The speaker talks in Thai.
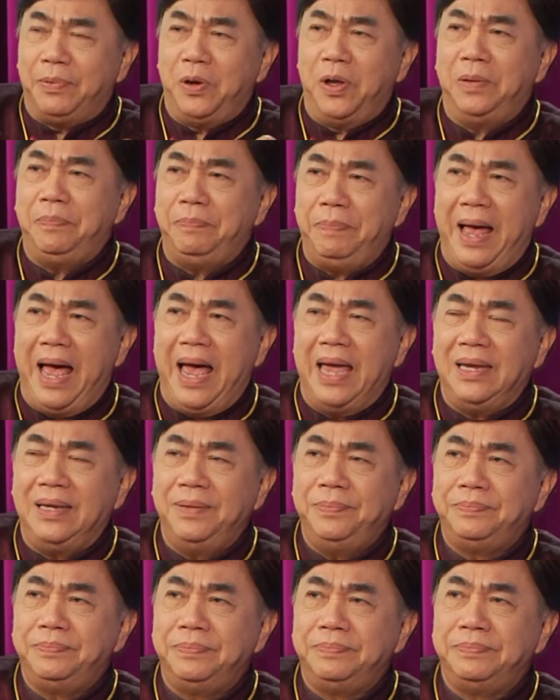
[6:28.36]
รถไป
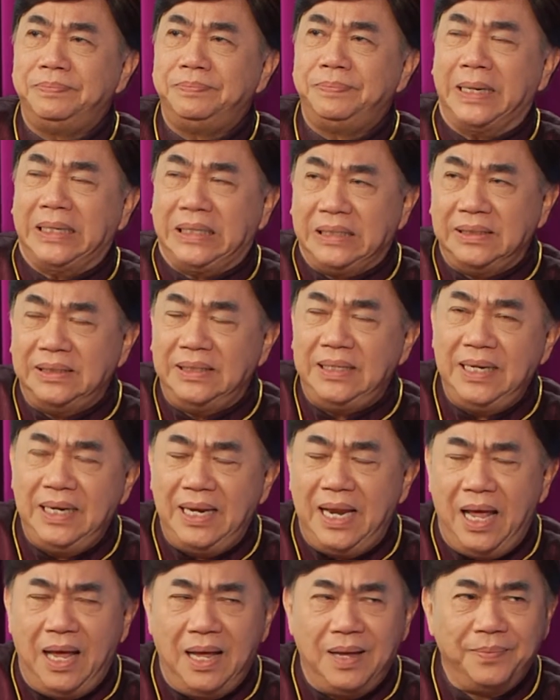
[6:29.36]
ไปถึงที่
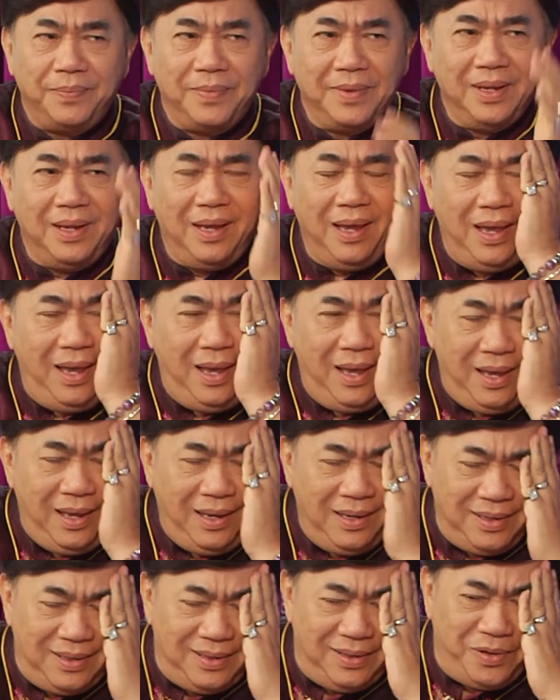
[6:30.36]
ละเอ๊ะ
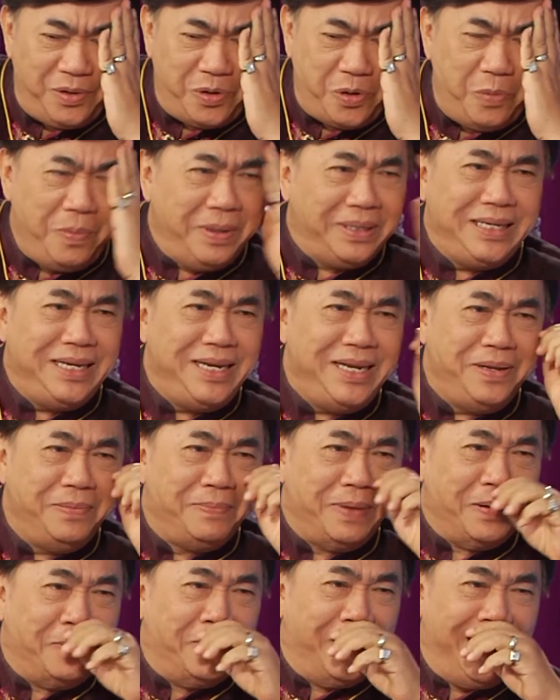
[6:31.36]
กูมาที่นี่ทำ
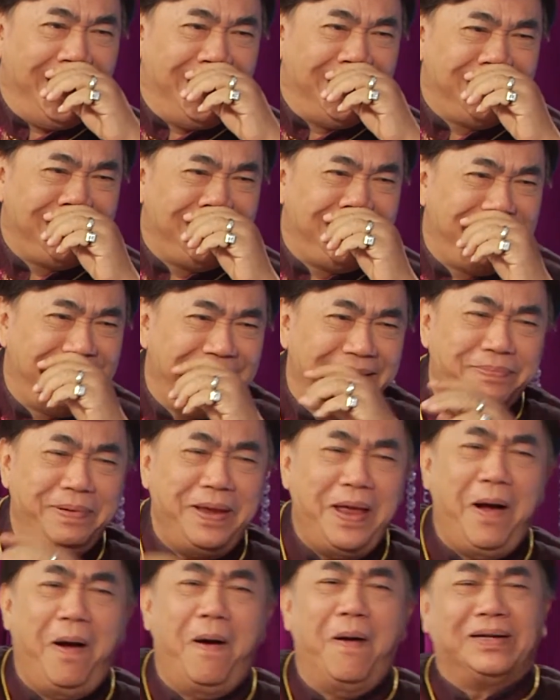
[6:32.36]
ไมวะถึงไม่
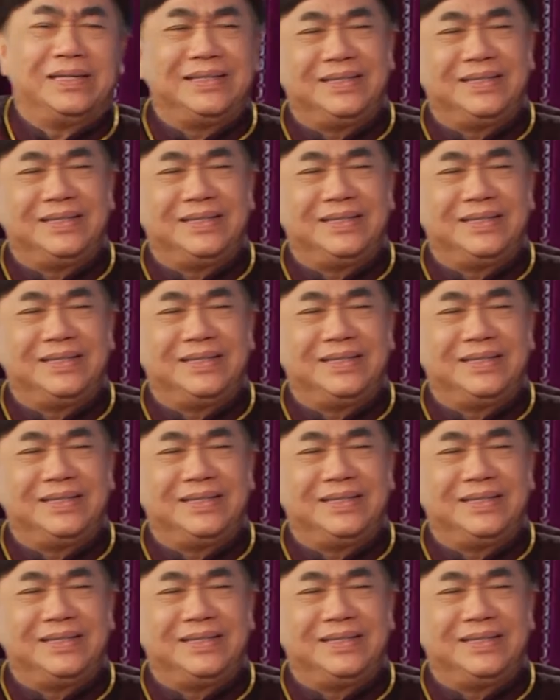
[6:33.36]
ออกจ